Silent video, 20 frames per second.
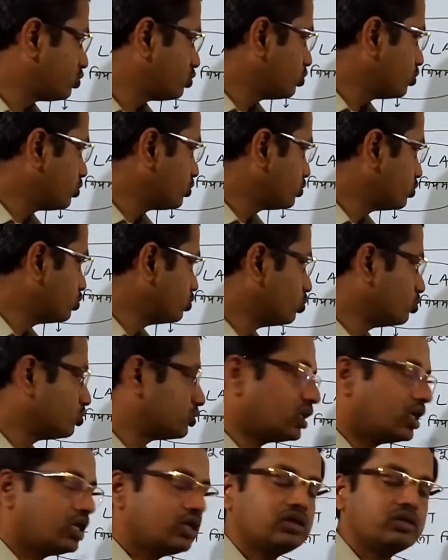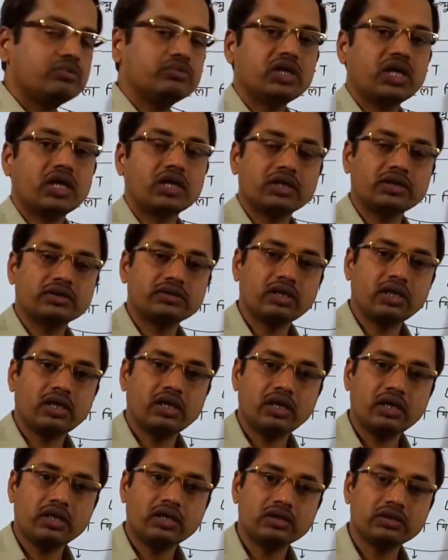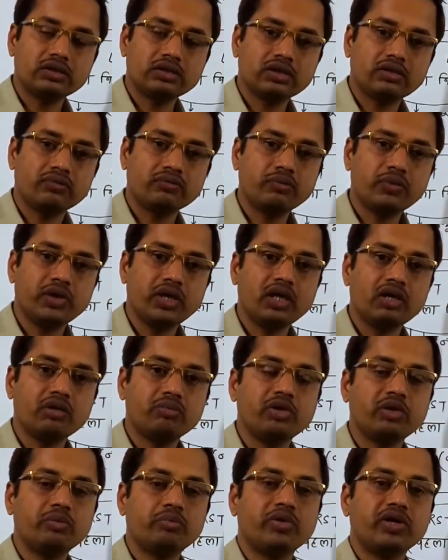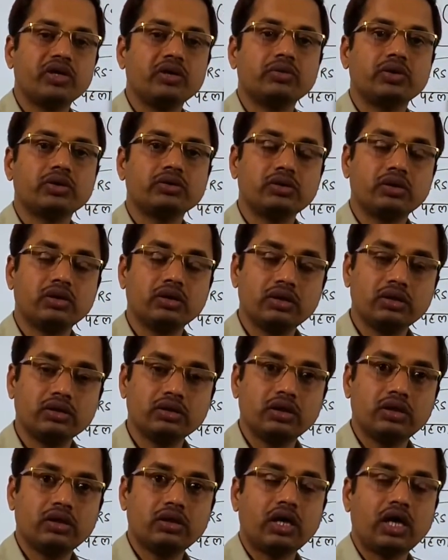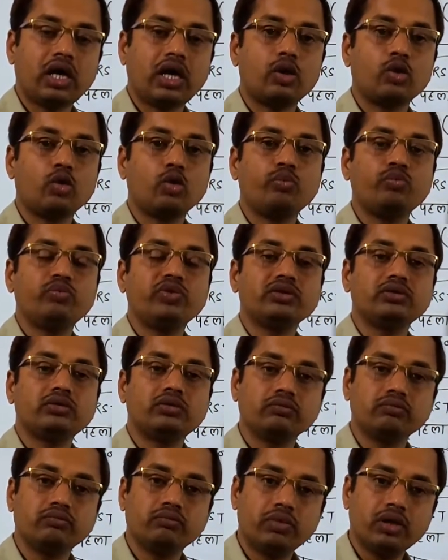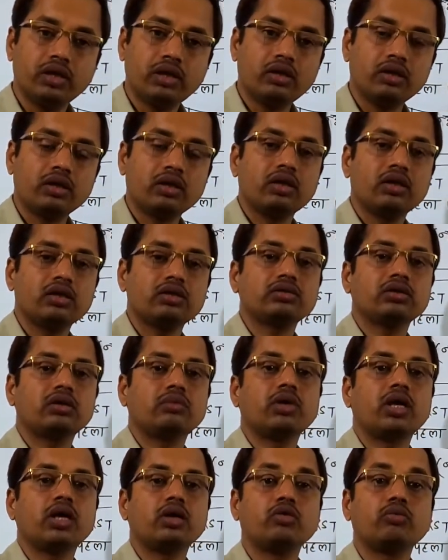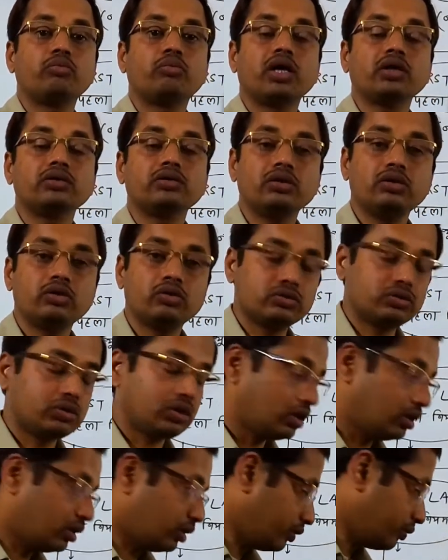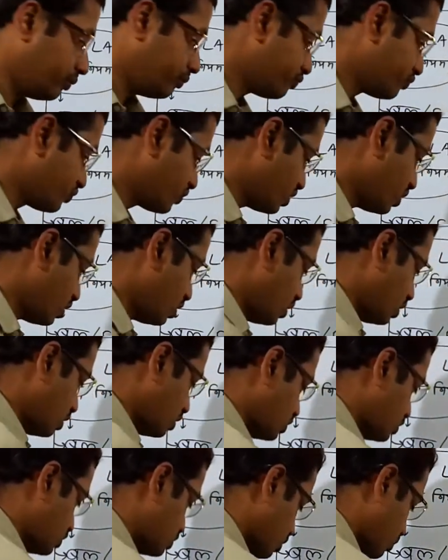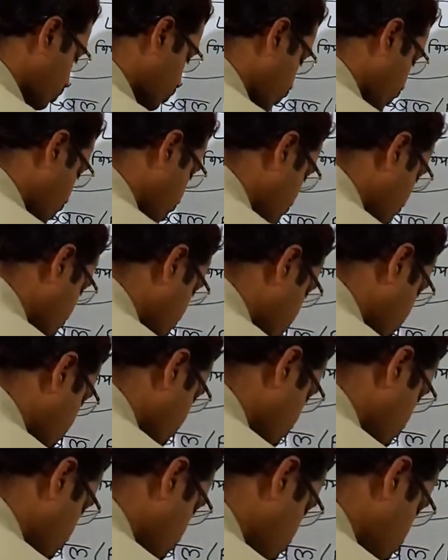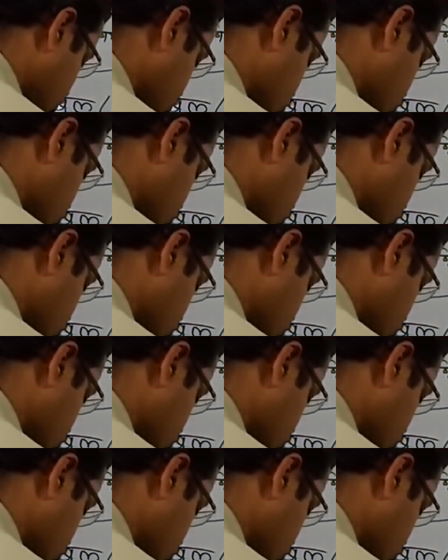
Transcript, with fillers: तो दूसरा नियम क्या कहता है कि संवेग में परिवर्तन की दर आरोपित बल के समानुपाती होता है संवेग में